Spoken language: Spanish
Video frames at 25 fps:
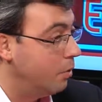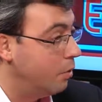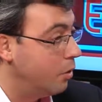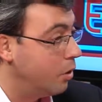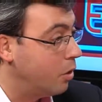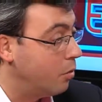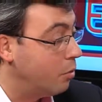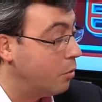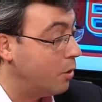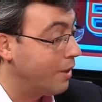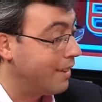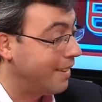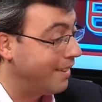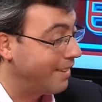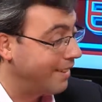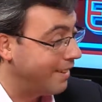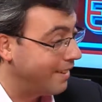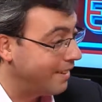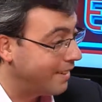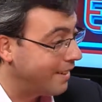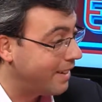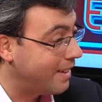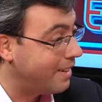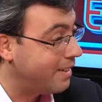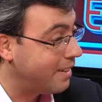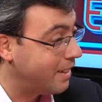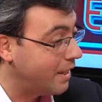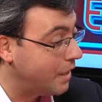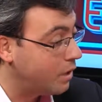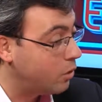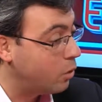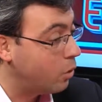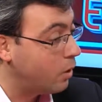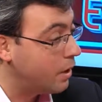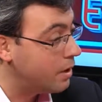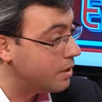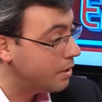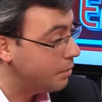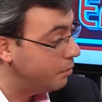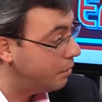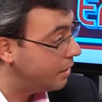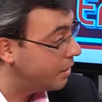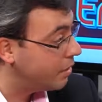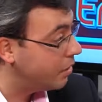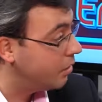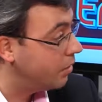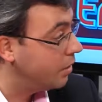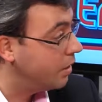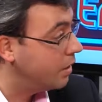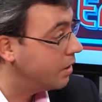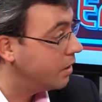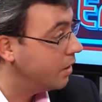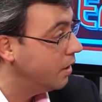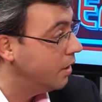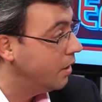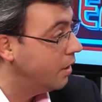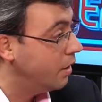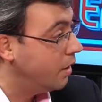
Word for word: bueno, pues de intentar atraer todas las inversiones